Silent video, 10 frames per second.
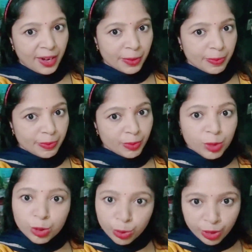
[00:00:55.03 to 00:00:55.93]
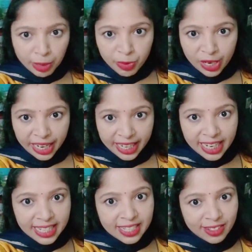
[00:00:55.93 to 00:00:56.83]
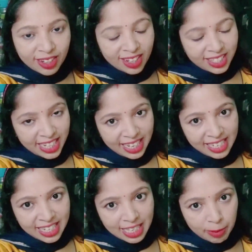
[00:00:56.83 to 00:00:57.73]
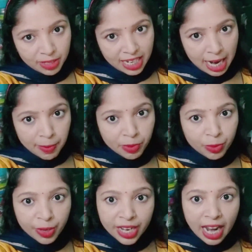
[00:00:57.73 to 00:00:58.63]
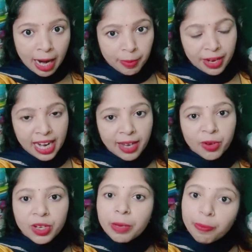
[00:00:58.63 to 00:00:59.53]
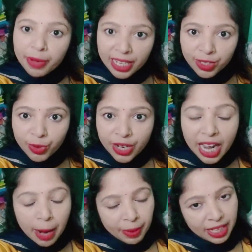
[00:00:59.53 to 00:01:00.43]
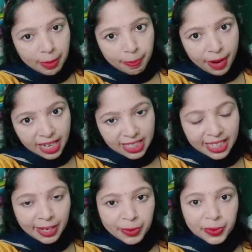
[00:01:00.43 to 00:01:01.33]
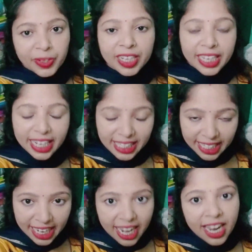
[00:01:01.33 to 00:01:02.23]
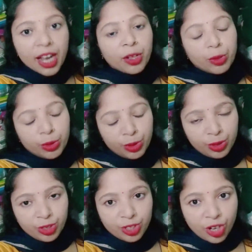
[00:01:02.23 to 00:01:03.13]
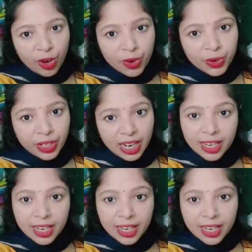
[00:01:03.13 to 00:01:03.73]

আর শুরুতেই বলে রাখি চ্যানেলটি সাবস্ক্রাইব করে আর বেল আইকনটি প্রেস করে আমাদের পাশে থেকো ঠিক আছে তো চলো